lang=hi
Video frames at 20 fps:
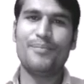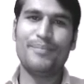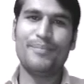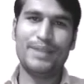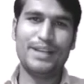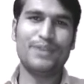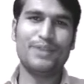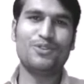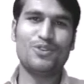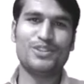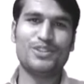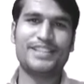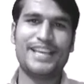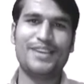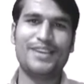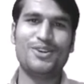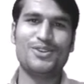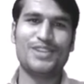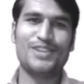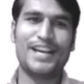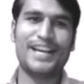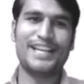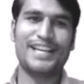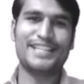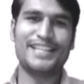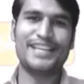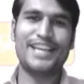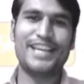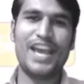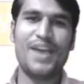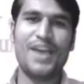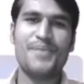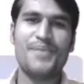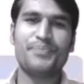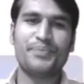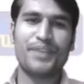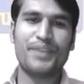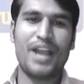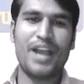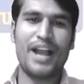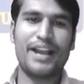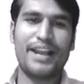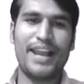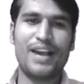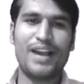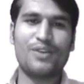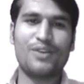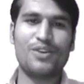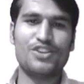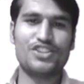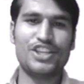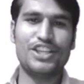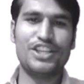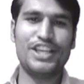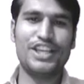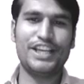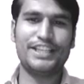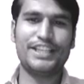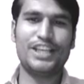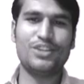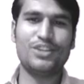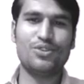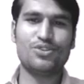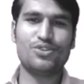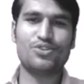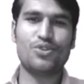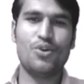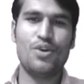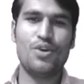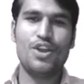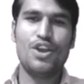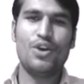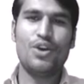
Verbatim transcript: बिल्कुल सही हो जाएगा ठीक है अगला क्वेश्चन देखते हैं दोस्तों